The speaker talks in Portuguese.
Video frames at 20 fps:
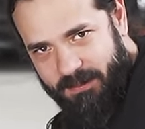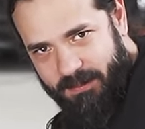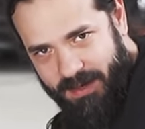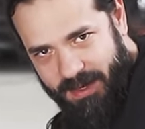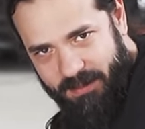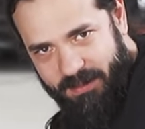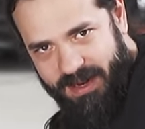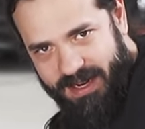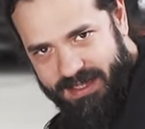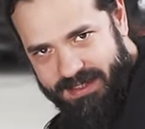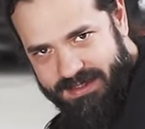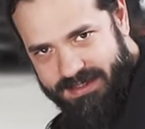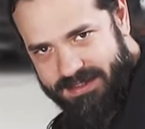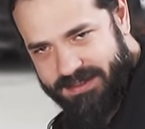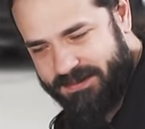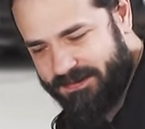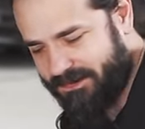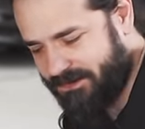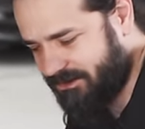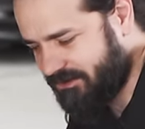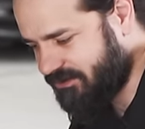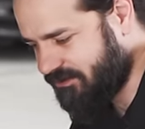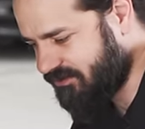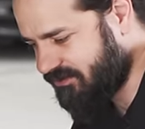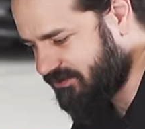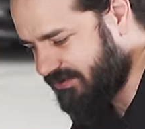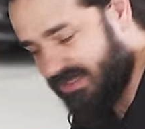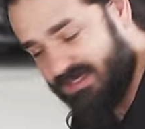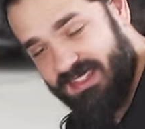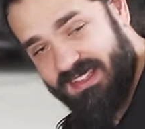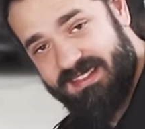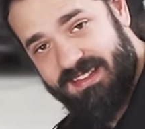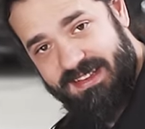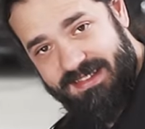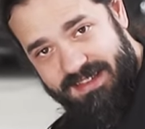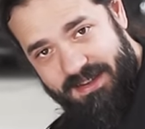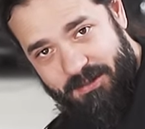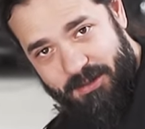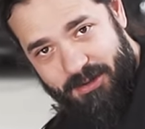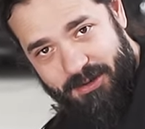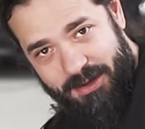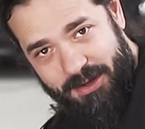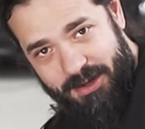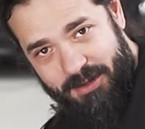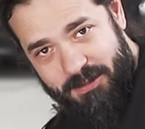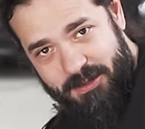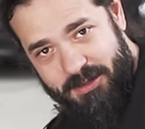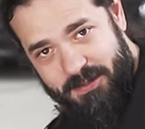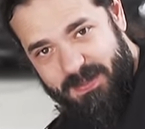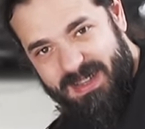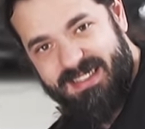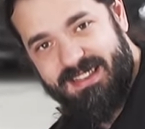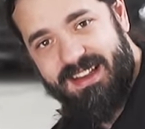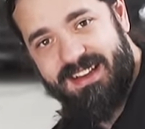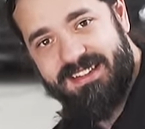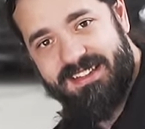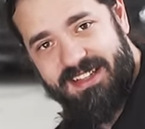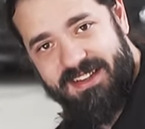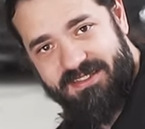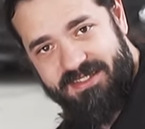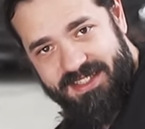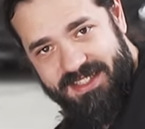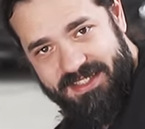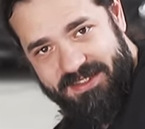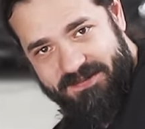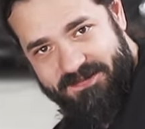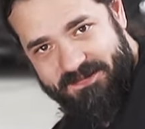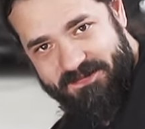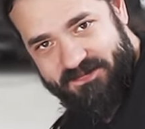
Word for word: Para mais? 70 mil quilômetros? Metade da vida.